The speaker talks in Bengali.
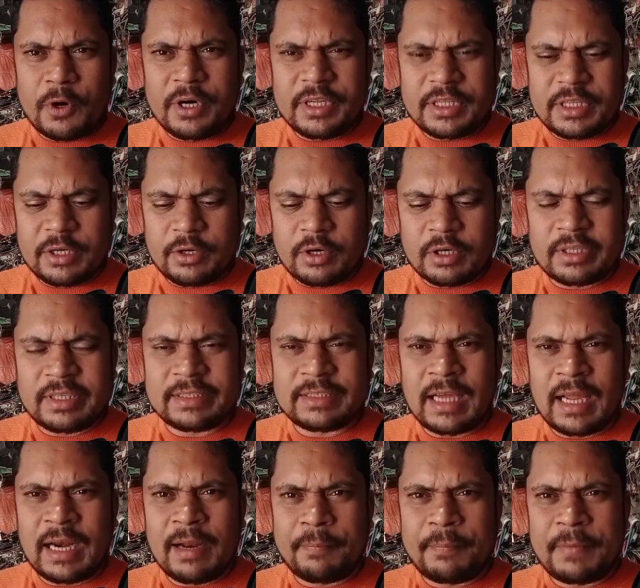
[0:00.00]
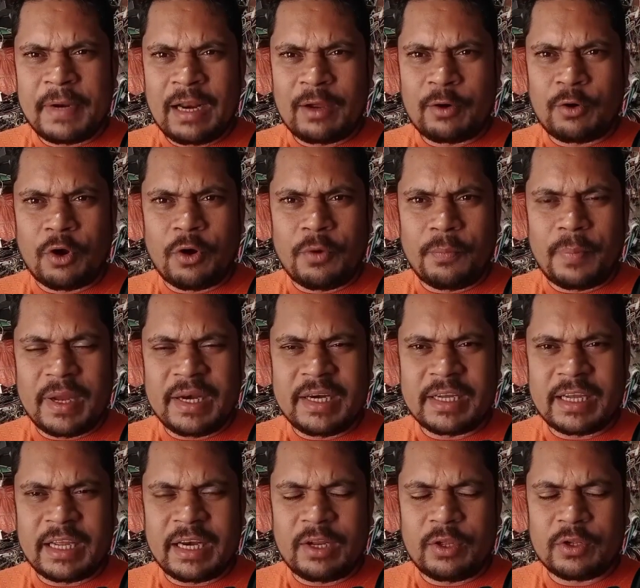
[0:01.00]
কোয়ান্টিটি করতে যান আপনারা গরম পানি
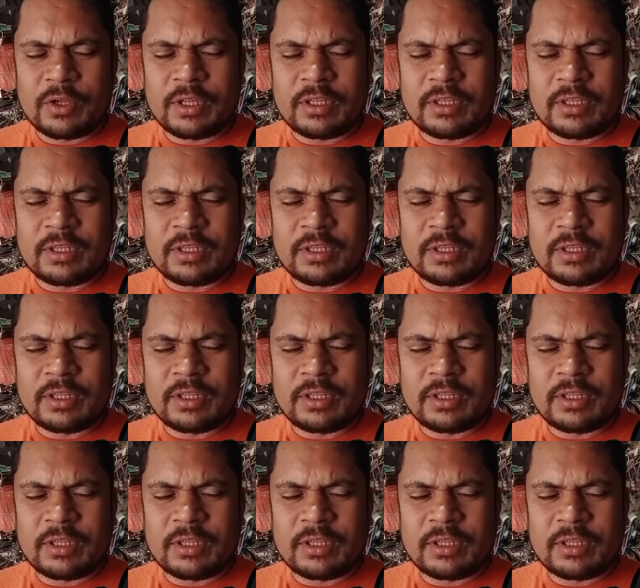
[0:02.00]
কেনা